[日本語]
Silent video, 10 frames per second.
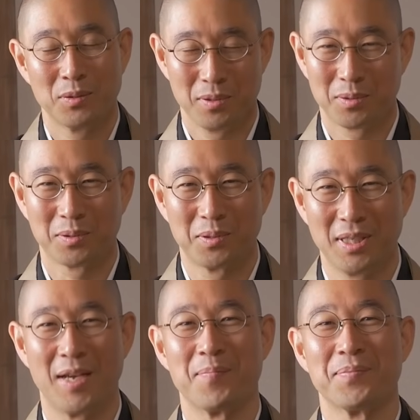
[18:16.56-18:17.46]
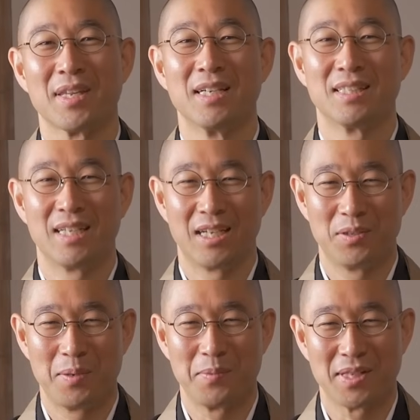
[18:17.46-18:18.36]
ということで
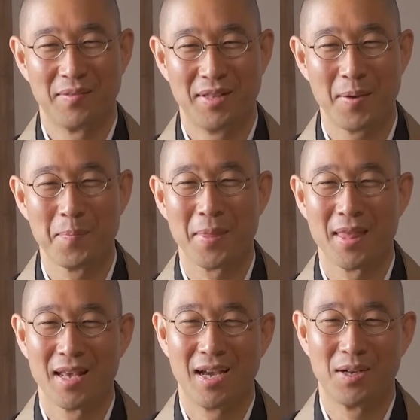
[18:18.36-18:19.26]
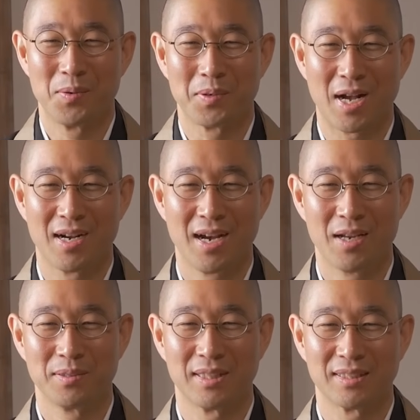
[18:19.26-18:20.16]
チアンの M さんねあの考
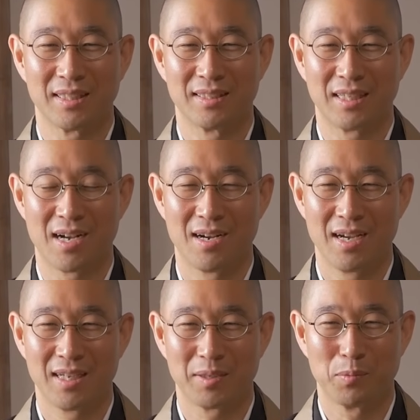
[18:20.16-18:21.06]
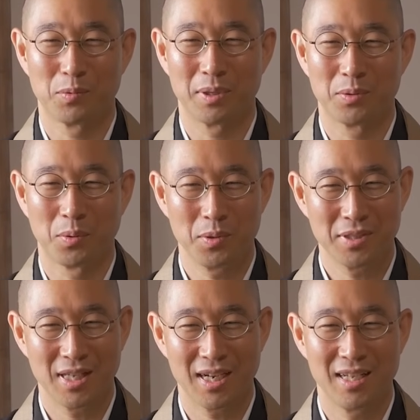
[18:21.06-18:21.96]
えるなったって考えなきゃ僕はどう
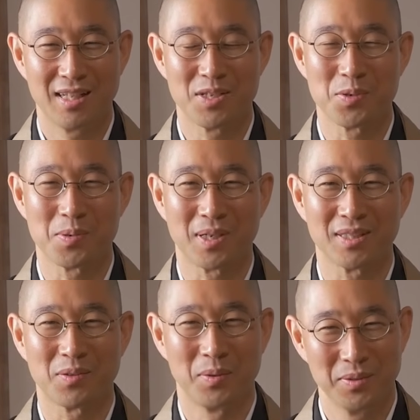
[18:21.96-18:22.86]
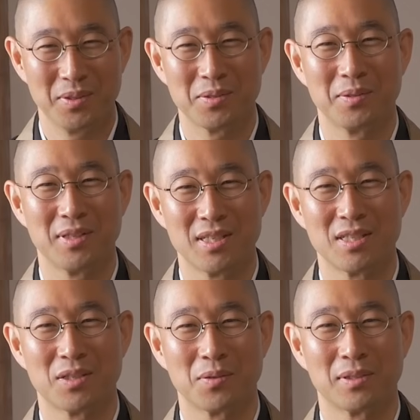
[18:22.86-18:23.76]
したらいいでしょうかって本当そんな
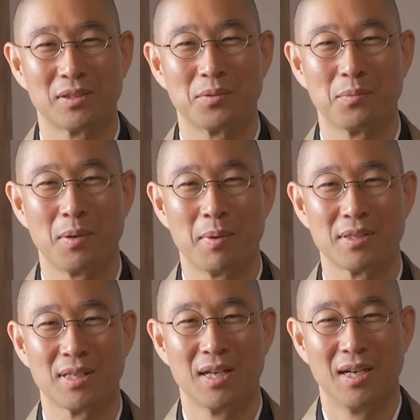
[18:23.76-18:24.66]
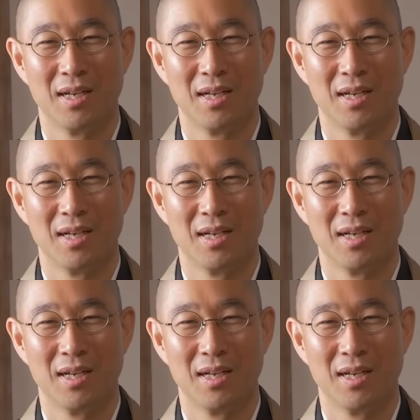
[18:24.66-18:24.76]
心境だと思います。